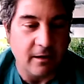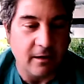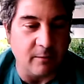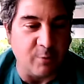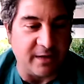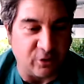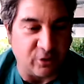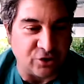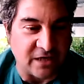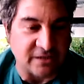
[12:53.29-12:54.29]
eh, muy
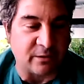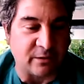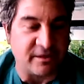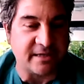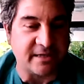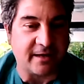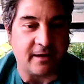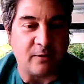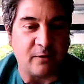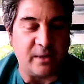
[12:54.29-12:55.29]
peligrosas, a situaciones de que
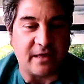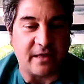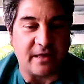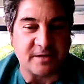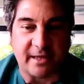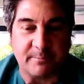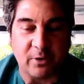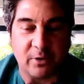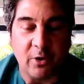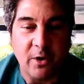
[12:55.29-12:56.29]
en unidades, por
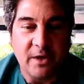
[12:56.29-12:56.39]
ejemplo,